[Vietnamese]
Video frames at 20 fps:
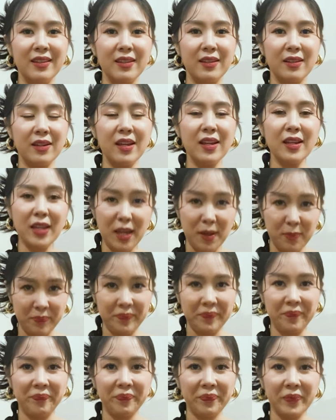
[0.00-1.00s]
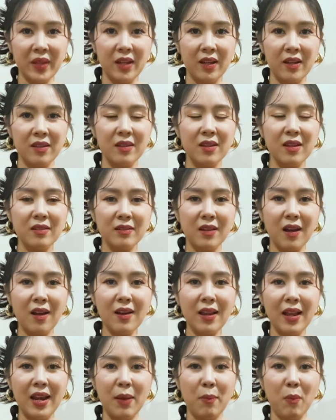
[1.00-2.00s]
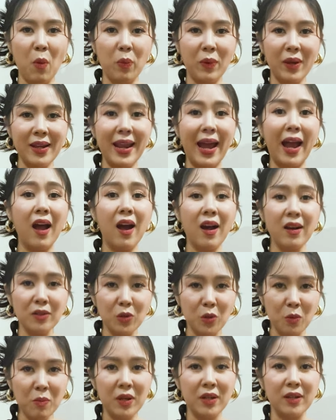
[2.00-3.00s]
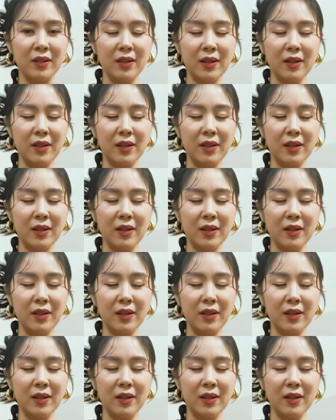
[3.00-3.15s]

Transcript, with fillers: cái nghiệp nhưng đó lại là một cái đặc ân của mình